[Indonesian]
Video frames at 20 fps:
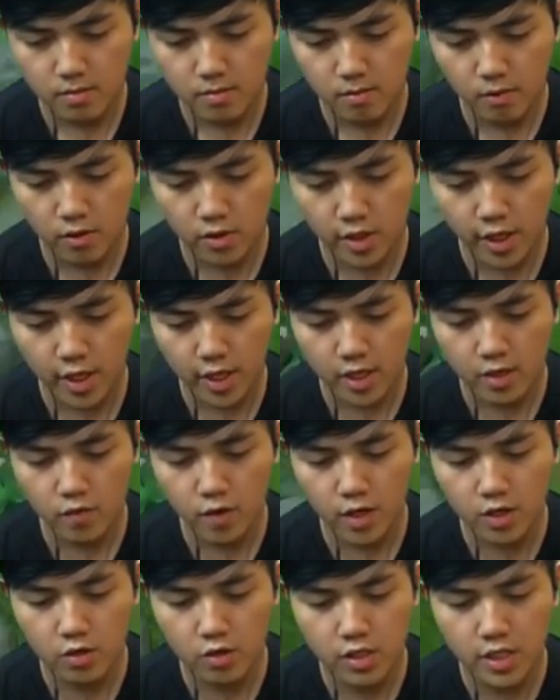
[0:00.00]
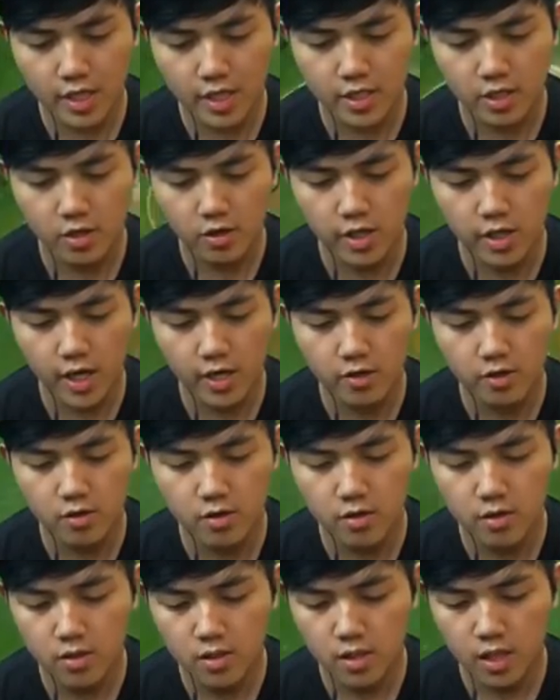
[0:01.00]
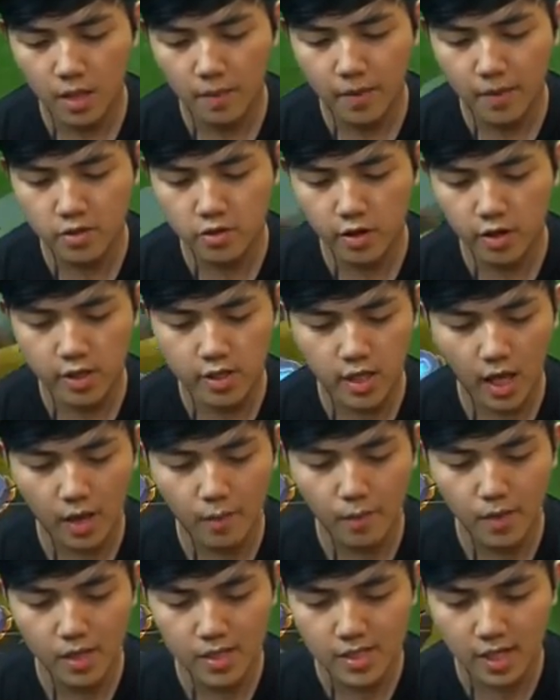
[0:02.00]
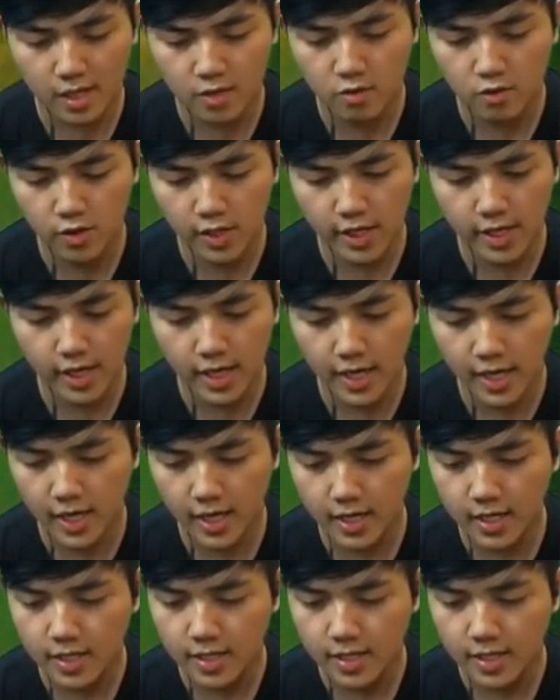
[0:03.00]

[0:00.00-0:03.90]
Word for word: Oh, mau di end waduh ditarik dong dia dong sabar coy tak ambil stack dulu ya